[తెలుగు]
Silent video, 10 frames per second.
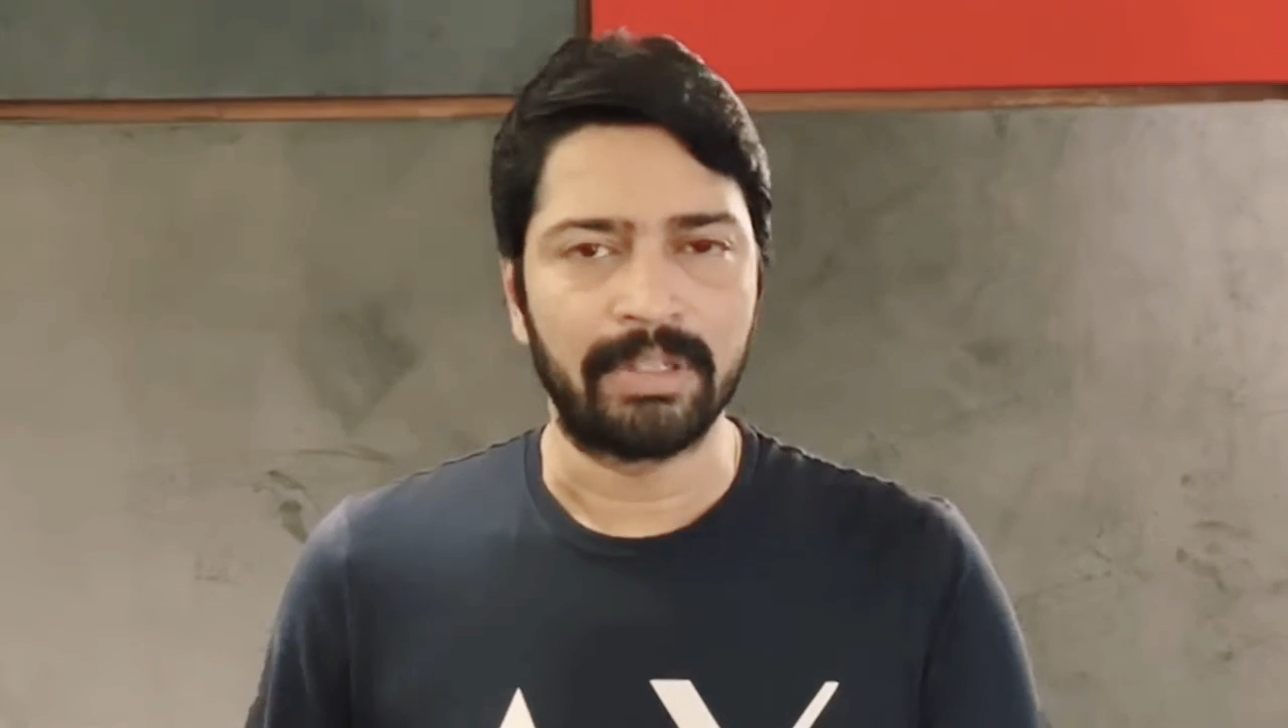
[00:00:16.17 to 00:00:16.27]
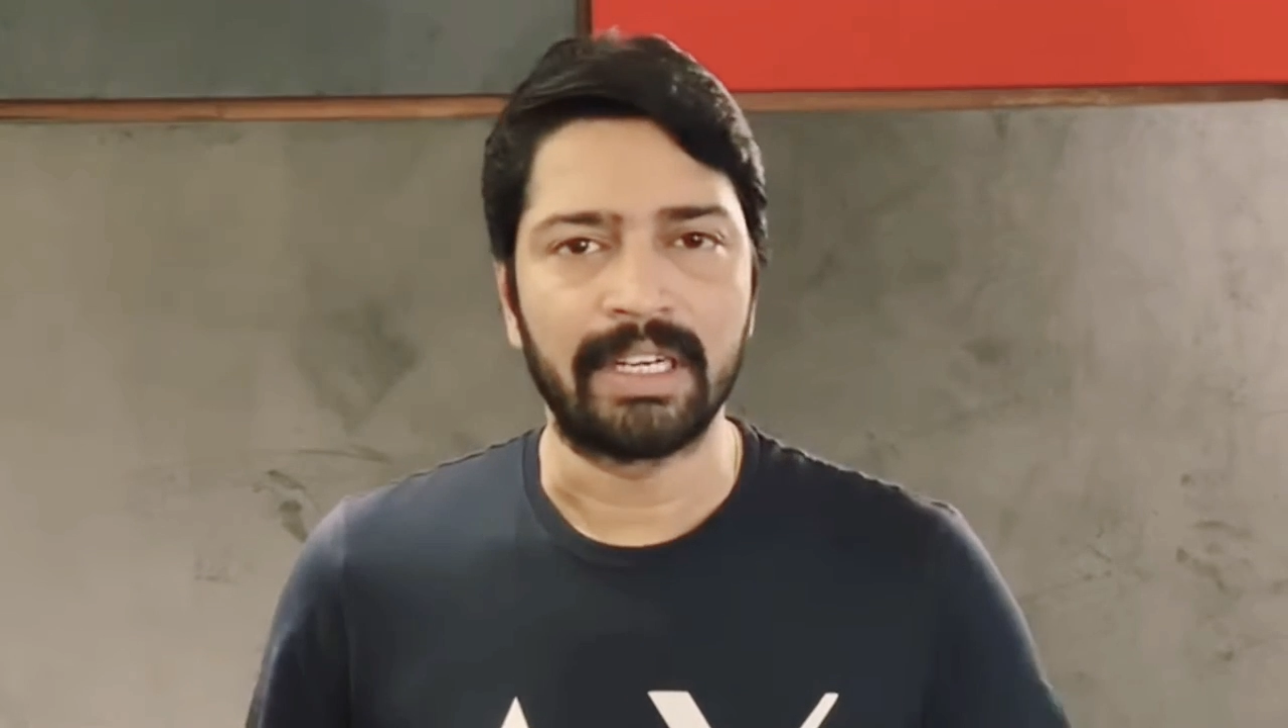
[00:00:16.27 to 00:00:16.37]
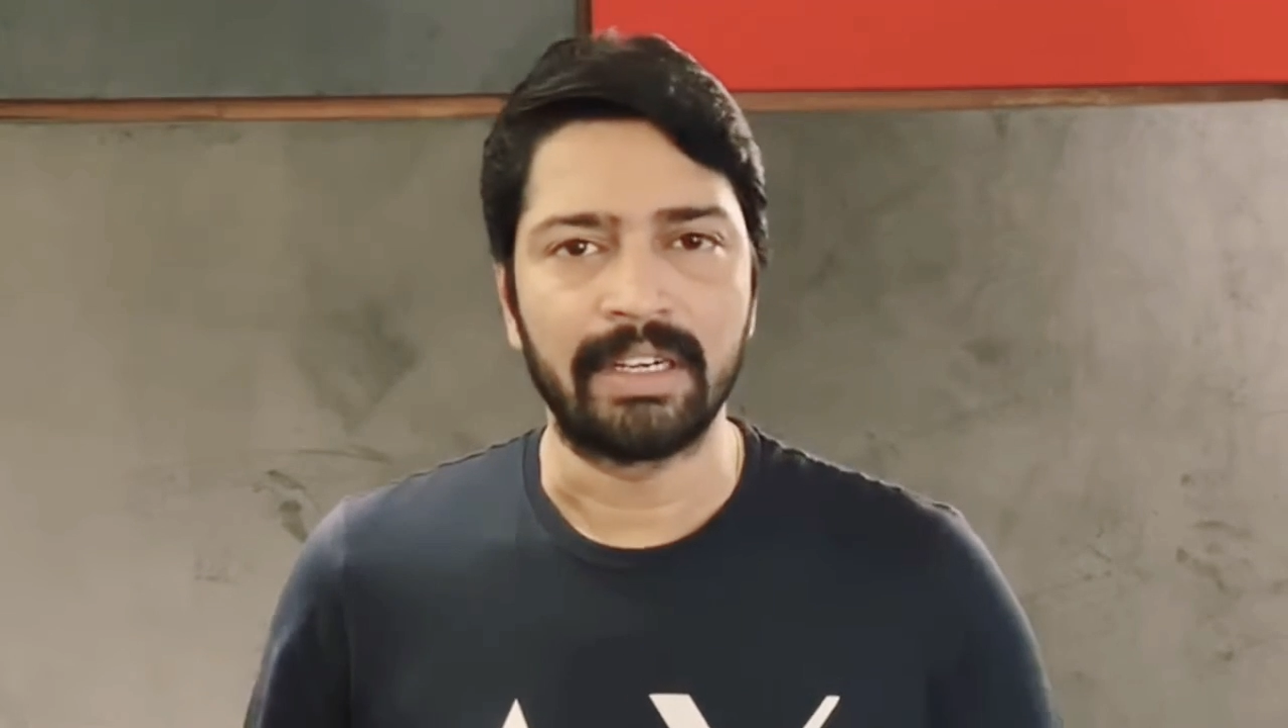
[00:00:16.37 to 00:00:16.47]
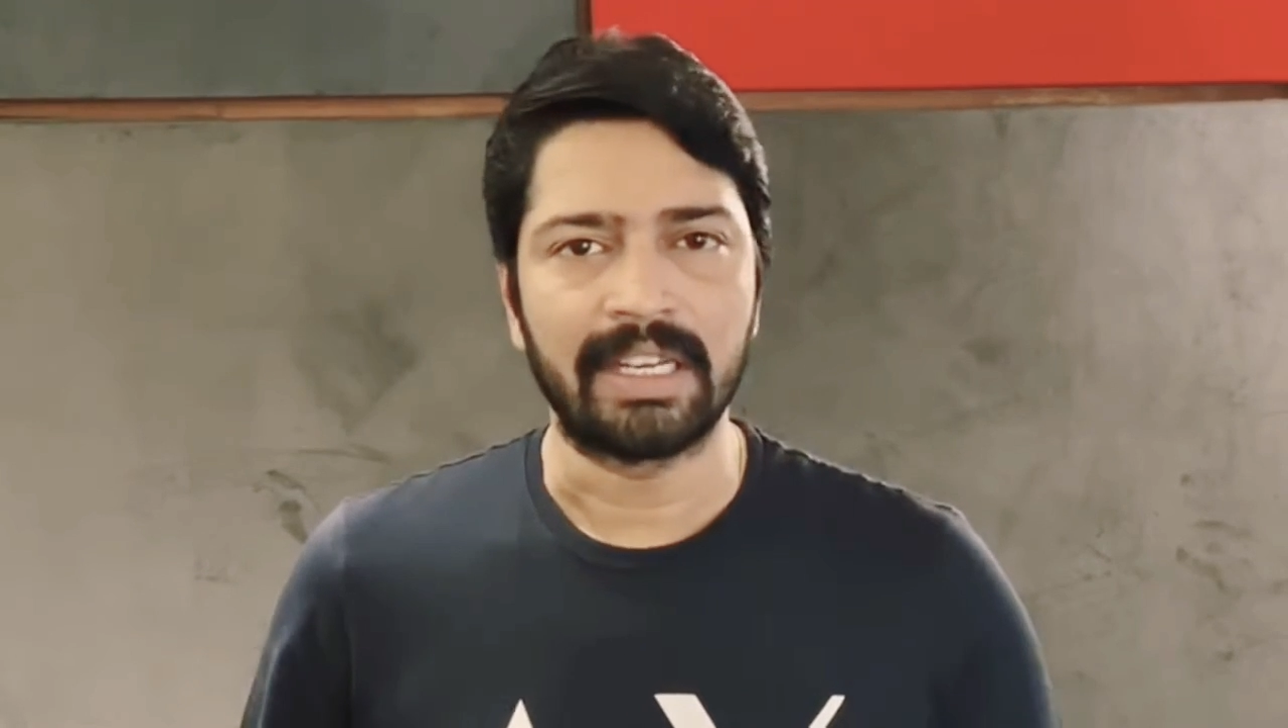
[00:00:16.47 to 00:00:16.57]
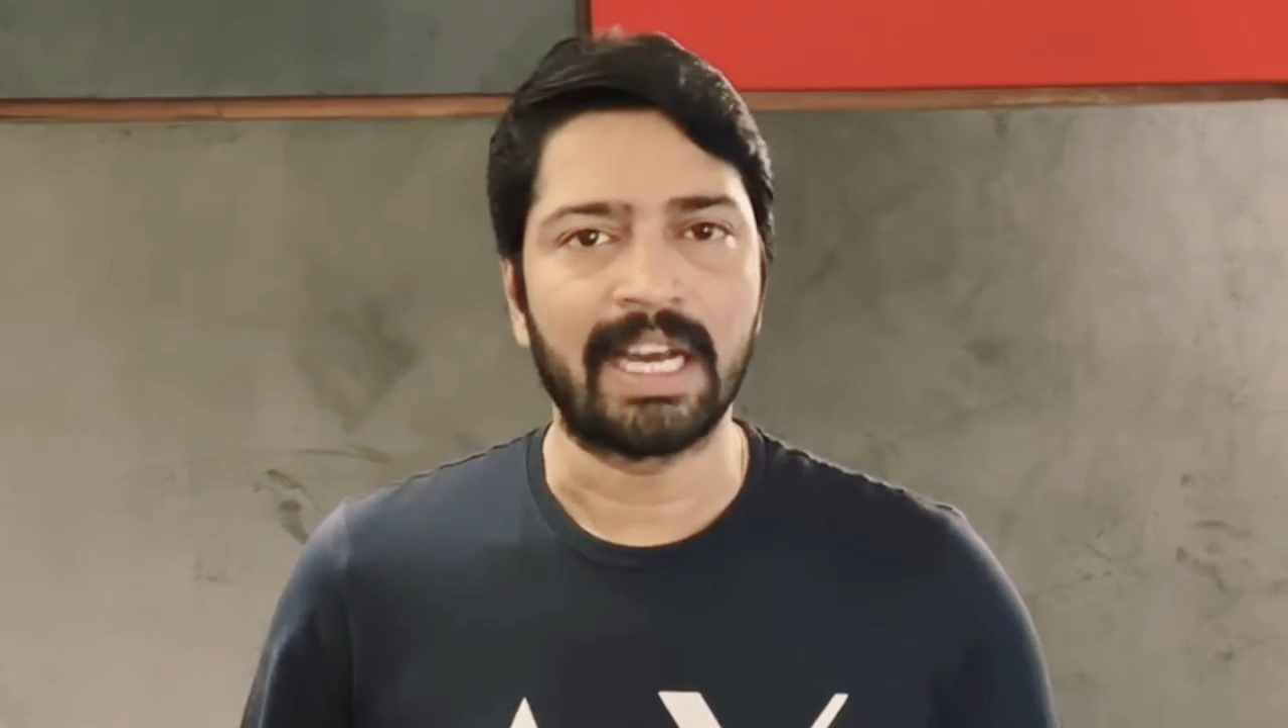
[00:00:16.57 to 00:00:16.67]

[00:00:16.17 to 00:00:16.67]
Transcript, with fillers: ఉంటారండి